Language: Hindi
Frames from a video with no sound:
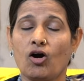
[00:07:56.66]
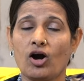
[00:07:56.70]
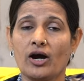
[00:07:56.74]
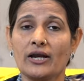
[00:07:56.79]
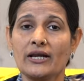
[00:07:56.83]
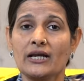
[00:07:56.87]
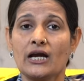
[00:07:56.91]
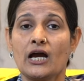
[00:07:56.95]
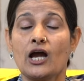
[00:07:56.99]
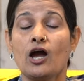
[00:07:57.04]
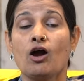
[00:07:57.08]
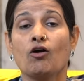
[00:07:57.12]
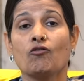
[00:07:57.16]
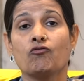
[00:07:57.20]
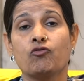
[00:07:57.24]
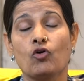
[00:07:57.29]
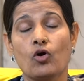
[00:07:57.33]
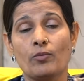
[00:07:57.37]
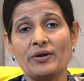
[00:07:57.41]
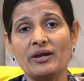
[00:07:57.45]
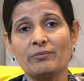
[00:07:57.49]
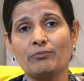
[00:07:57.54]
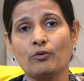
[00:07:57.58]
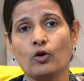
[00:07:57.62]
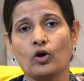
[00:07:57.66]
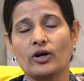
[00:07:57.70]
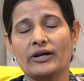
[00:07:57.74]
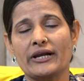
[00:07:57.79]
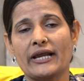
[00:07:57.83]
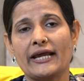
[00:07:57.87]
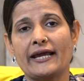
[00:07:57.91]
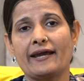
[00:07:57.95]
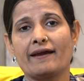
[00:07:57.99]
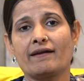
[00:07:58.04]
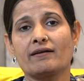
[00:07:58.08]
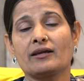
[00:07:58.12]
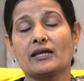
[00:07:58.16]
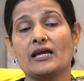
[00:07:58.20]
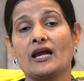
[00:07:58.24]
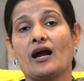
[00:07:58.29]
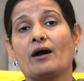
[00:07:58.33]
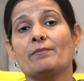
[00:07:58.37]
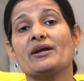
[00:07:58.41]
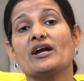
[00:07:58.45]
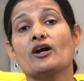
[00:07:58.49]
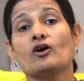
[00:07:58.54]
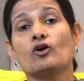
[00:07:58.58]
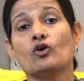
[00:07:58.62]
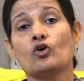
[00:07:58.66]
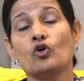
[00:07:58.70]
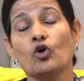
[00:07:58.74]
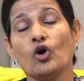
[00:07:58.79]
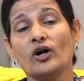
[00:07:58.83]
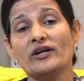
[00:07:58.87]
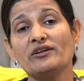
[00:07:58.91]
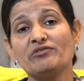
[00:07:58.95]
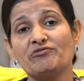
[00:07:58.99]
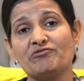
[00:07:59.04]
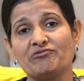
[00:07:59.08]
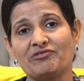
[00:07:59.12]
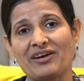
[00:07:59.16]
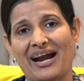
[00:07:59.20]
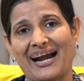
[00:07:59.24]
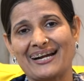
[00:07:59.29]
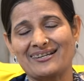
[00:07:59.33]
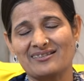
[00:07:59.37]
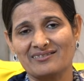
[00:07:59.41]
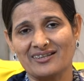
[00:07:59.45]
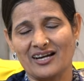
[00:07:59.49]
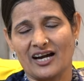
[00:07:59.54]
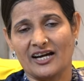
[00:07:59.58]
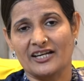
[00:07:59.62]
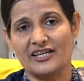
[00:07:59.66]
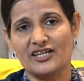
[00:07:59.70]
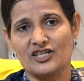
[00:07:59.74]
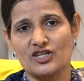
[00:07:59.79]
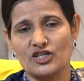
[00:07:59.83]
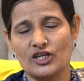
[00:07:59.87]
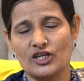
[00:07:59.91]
और वो भी बोल रहे हैं कि हमें गुड फैट्स खाने